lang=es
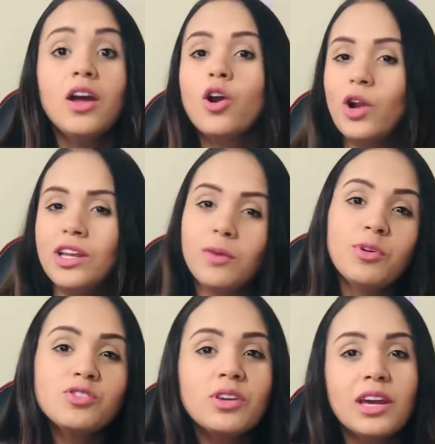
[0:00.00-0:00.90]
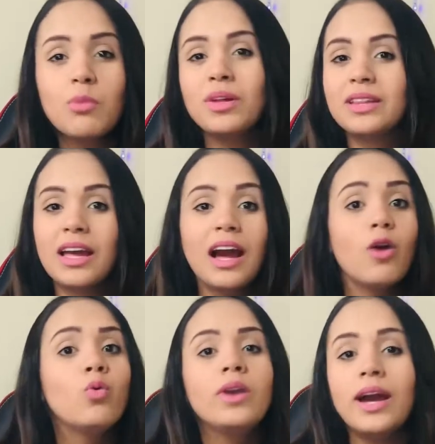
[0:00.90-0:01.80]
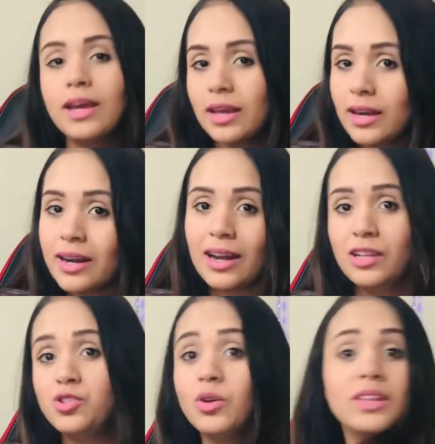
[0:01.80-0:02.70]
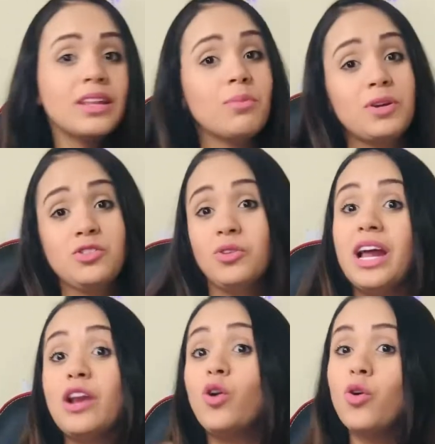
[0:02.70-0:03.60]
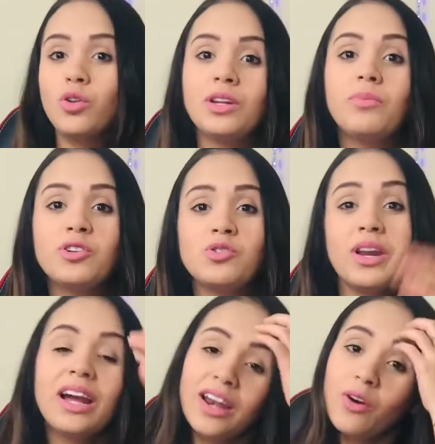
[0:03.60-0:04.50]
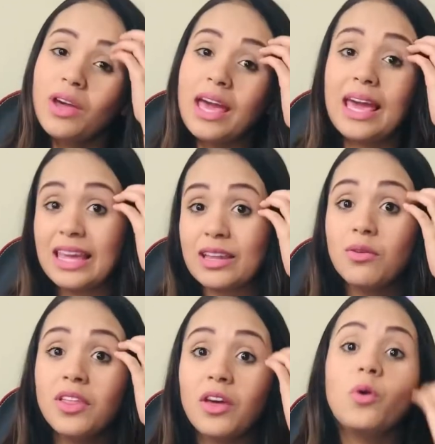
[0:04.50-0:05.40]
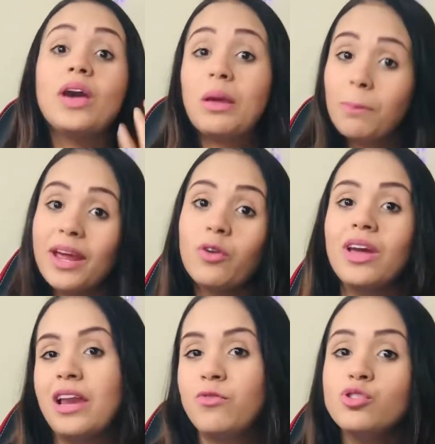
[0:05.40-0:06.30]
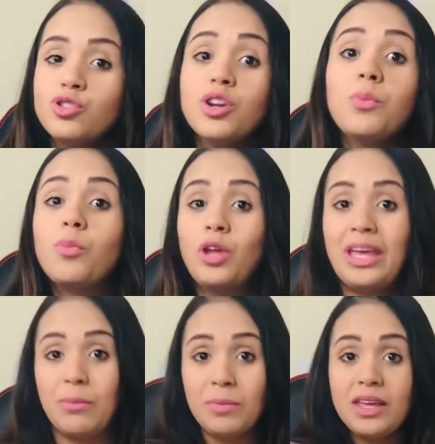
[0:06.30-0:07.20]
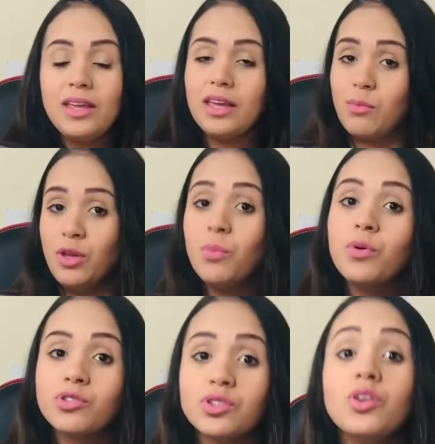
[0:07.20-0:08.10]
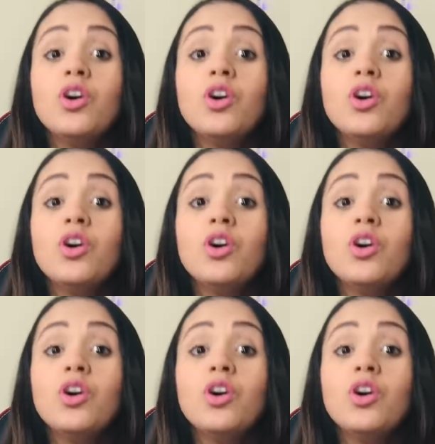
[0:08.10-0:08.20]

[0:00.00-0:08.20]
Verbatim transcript: Cualquier persona que mantenga una relación interpersonal con otra persona, creo que este video espero que le funcione porque a mí y a mi esposo